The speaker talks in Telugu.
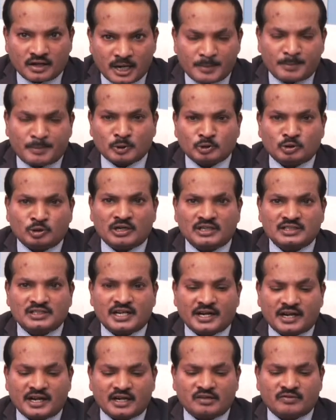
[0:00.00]
రేపొద్దున
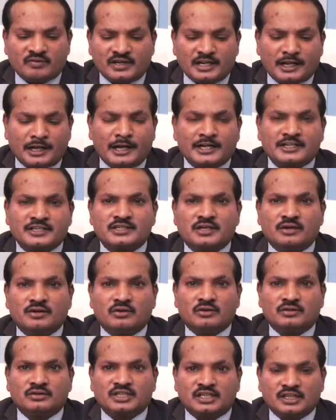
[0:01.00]
జరిగేటువంటి
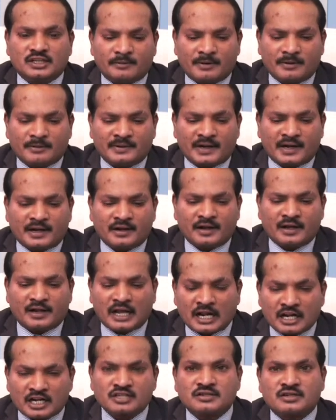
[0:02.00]
ఎలక్షన్లో చంద్రబాబు నాయుడు
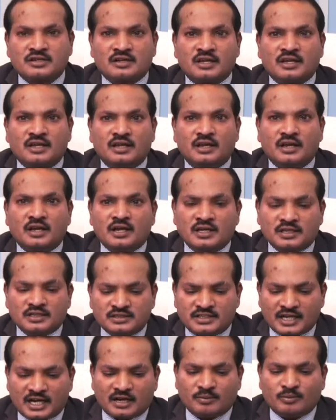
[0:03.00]
గారి అరెస్ట్కి
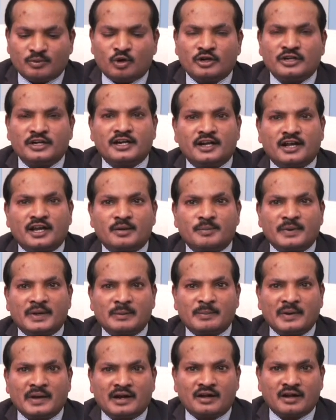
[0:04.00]
జగన్మోహన్ రెడ్డి గారి
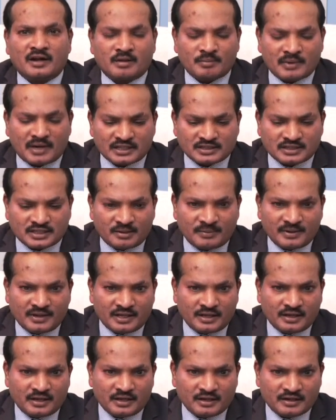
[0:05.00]
పరిపాలనకి మాత్రమే
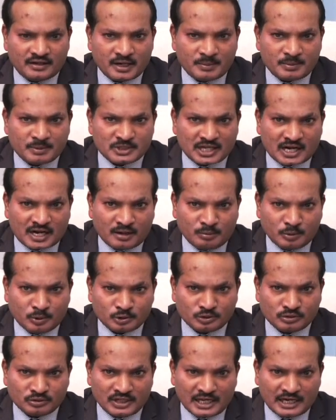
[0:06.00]
రేపు
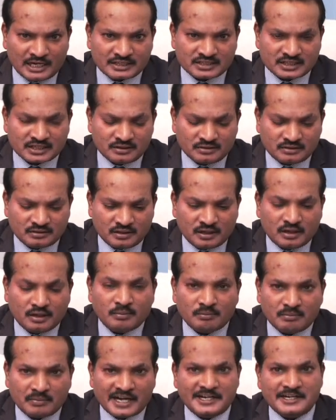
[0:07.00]
జరగబోతుంది ఎలక్షన్
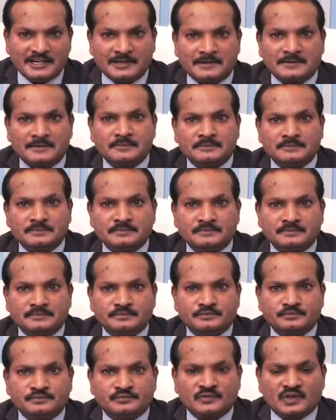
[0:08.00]
మైండెడ్
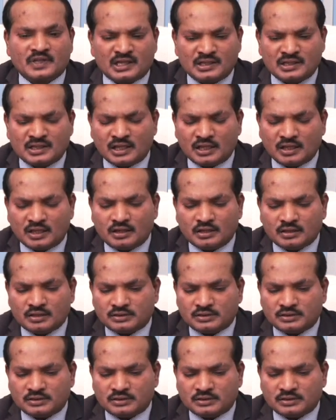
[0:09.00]
ఇది